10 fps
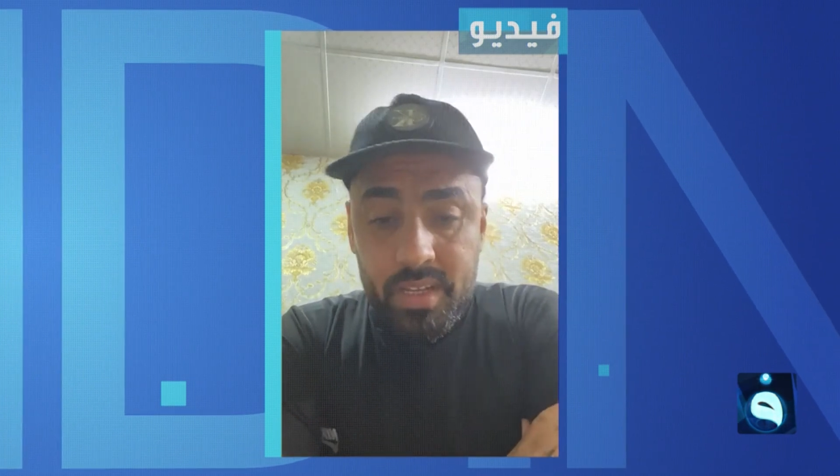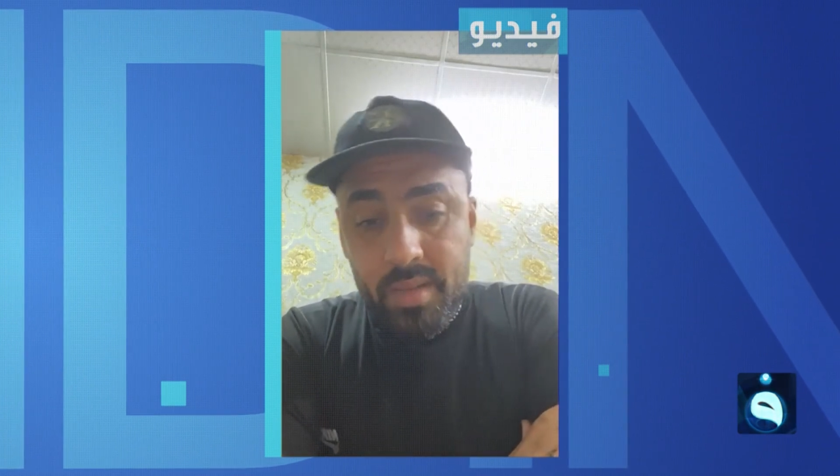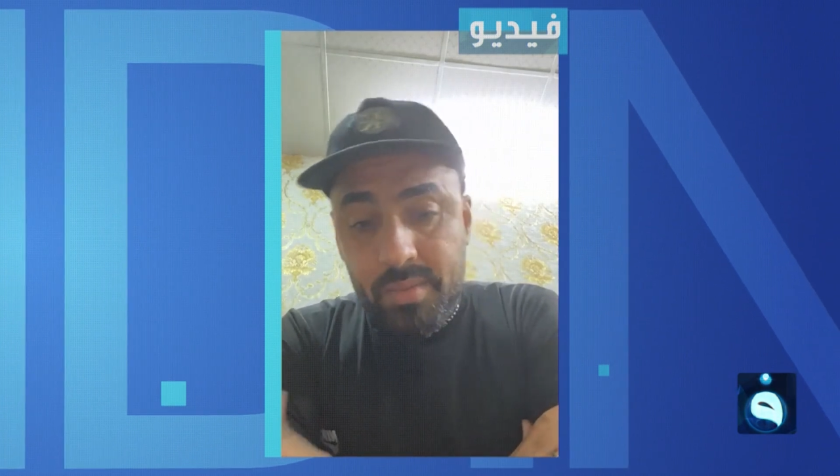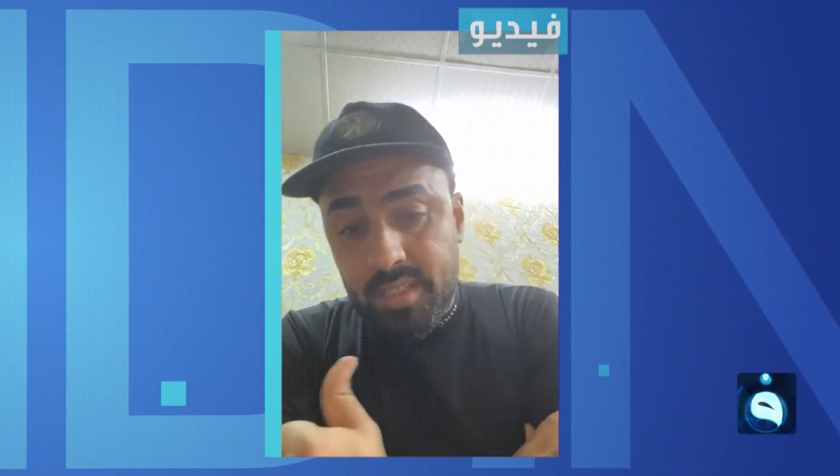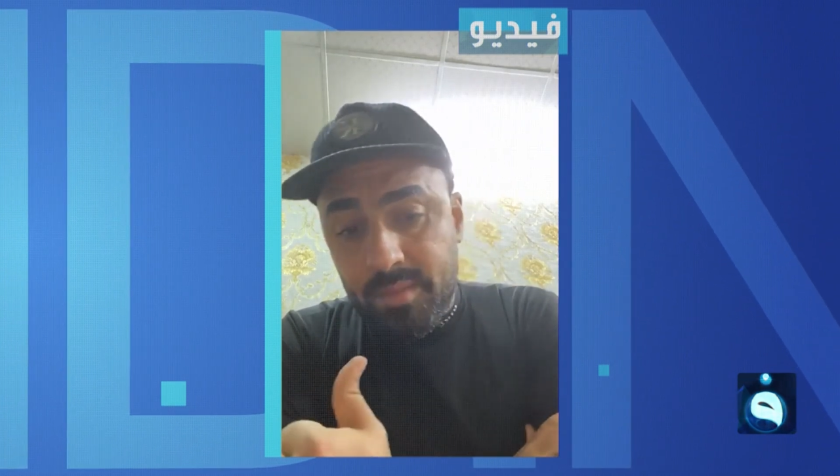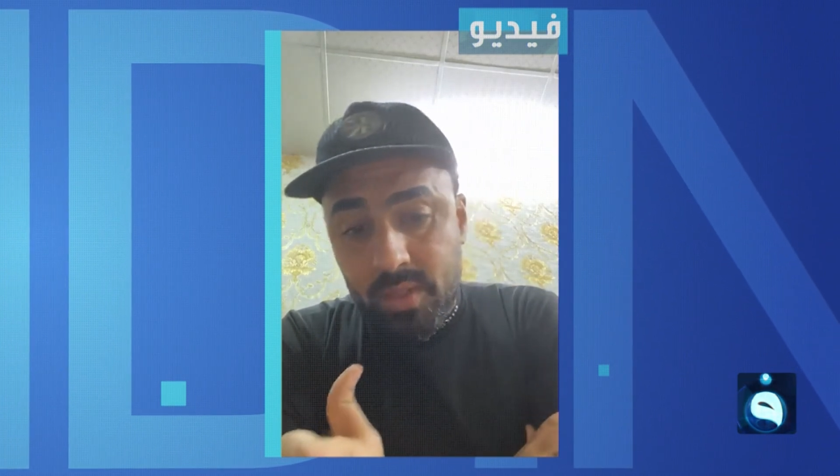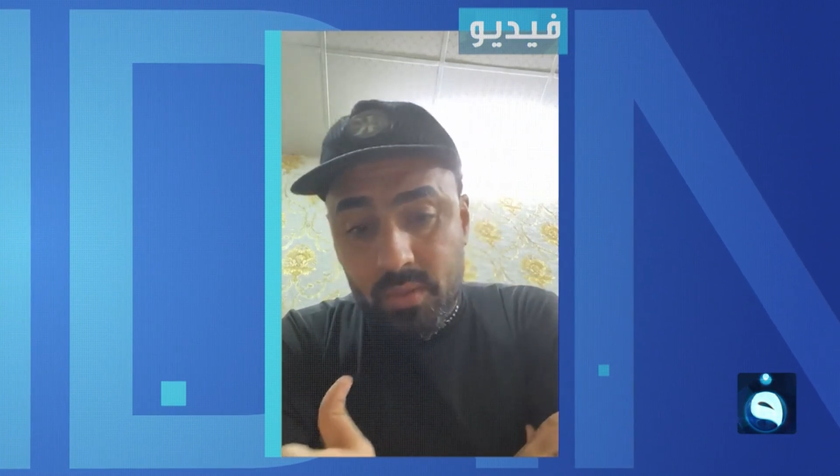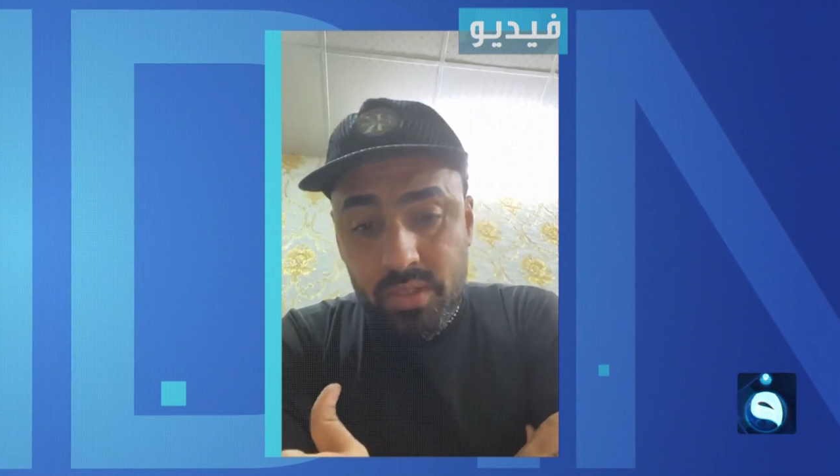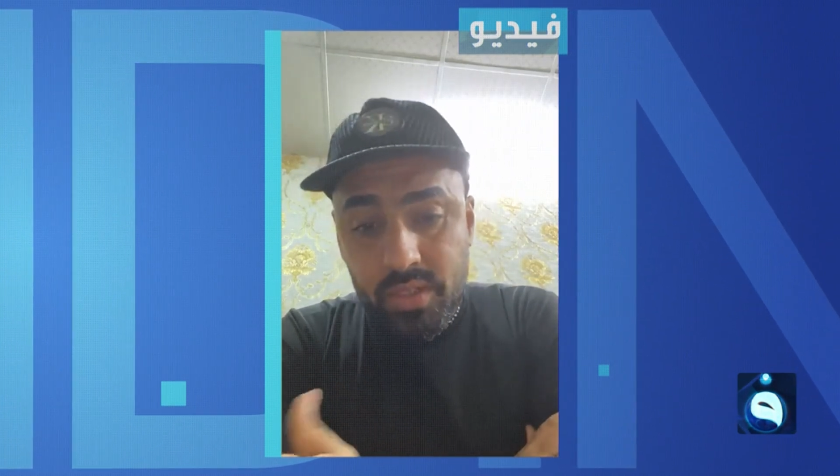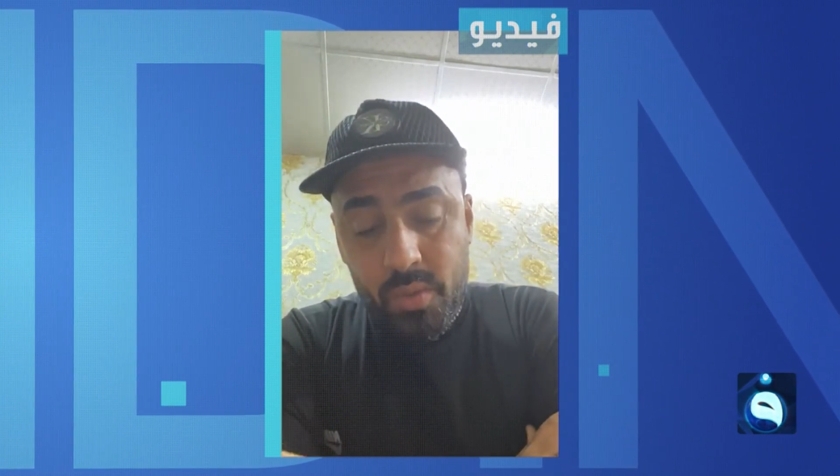الا باسم
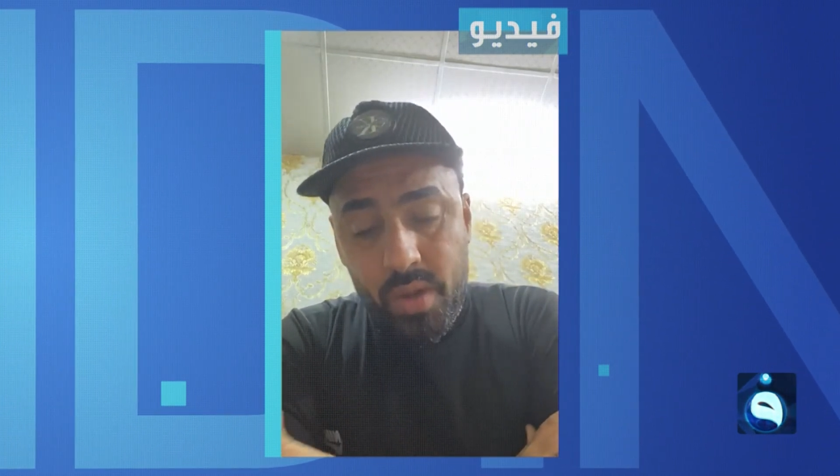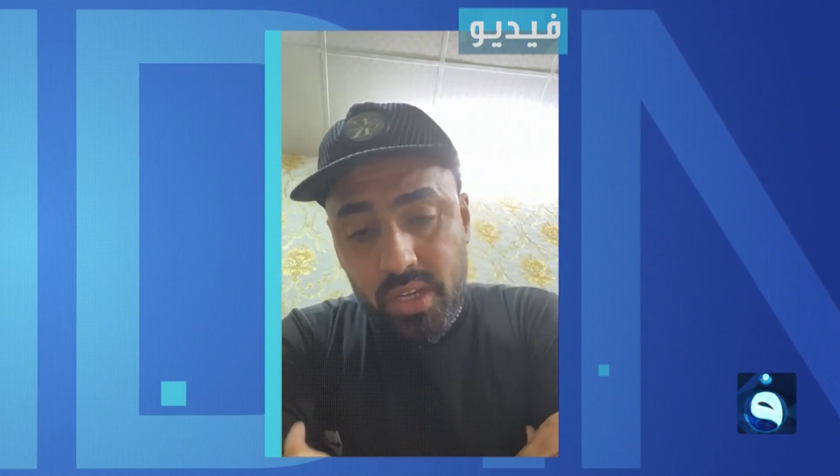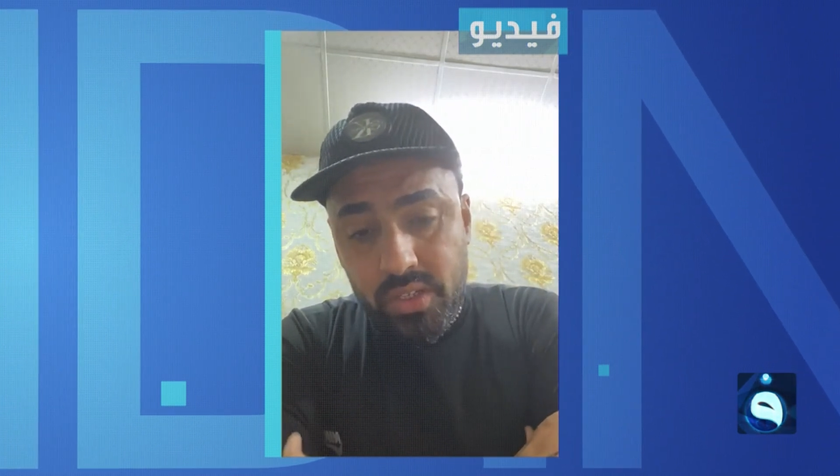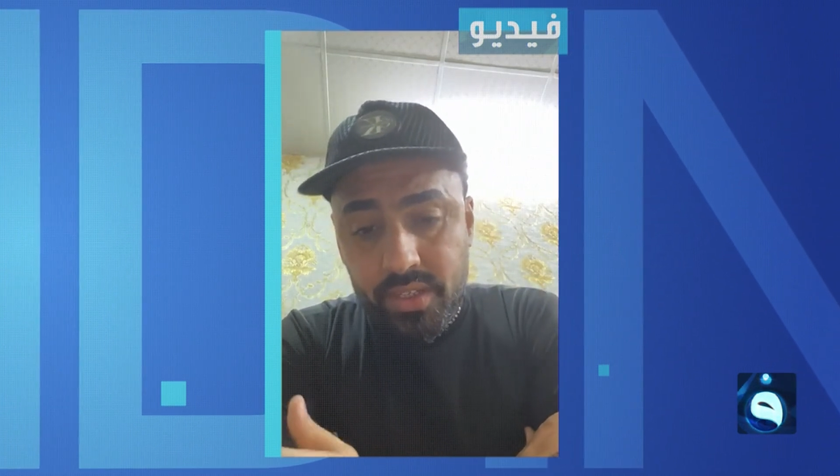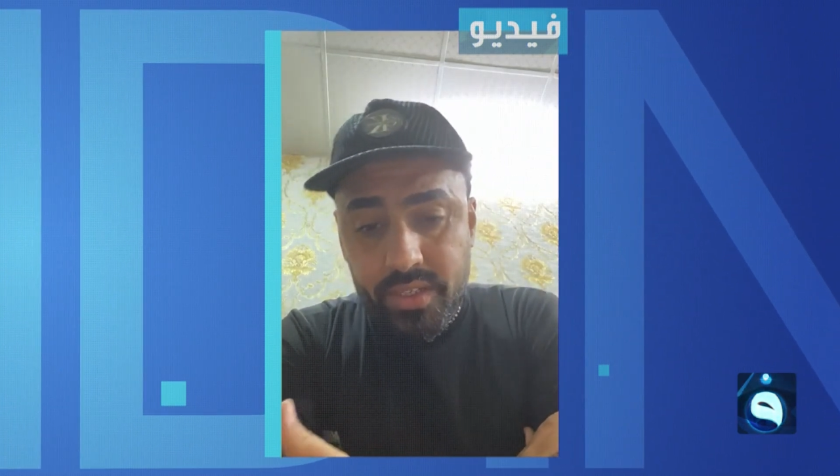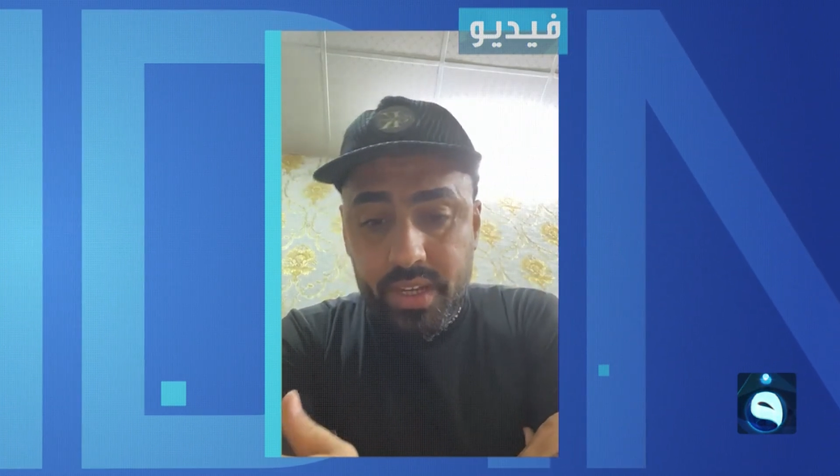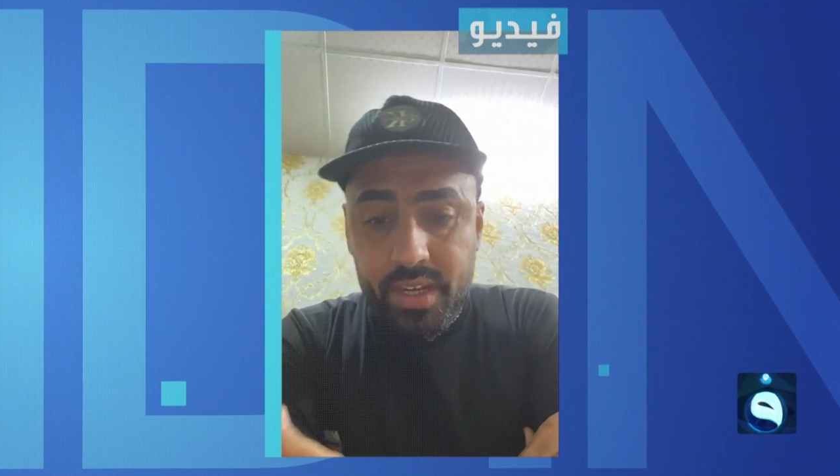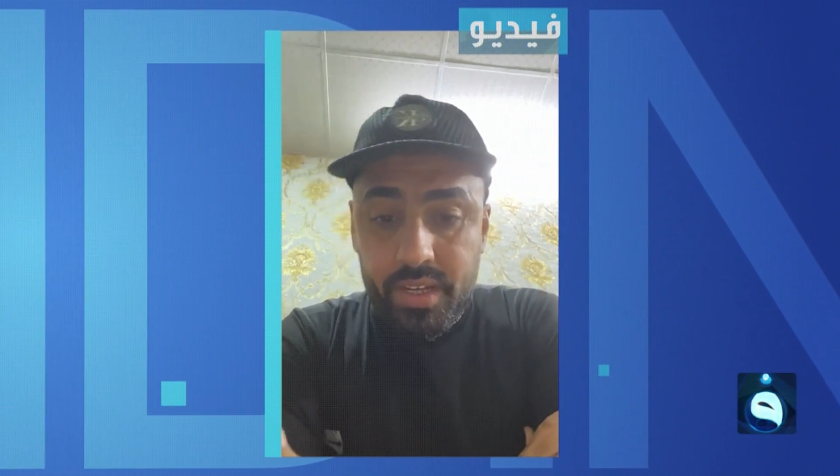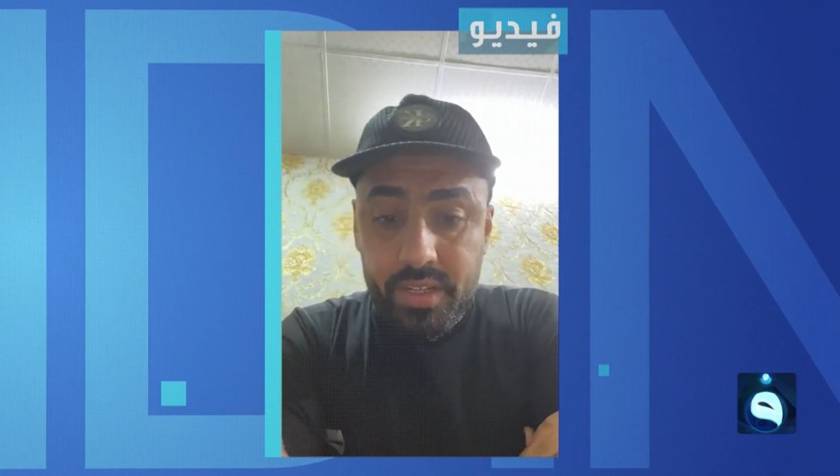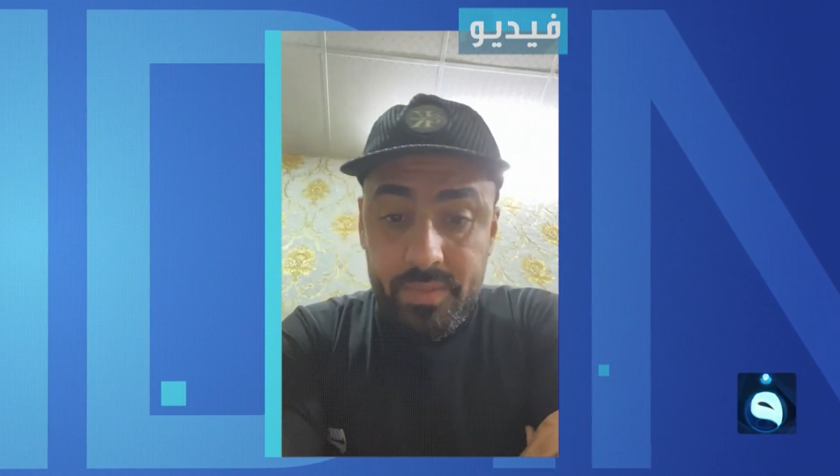زوجتي او اي شخص
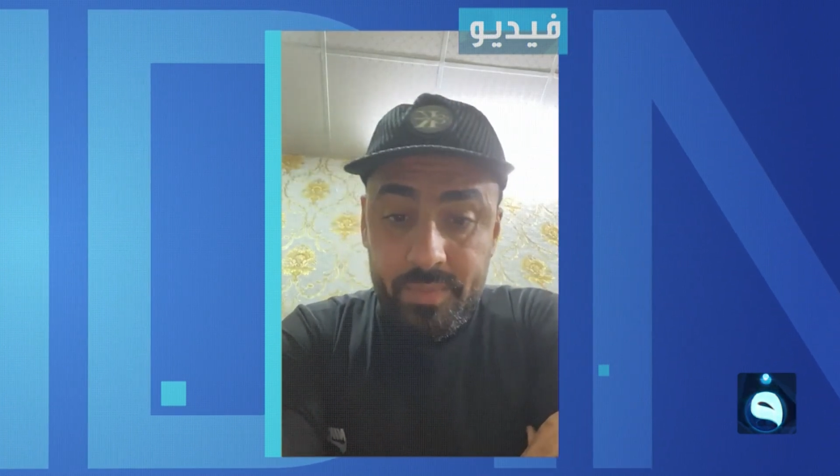عراقي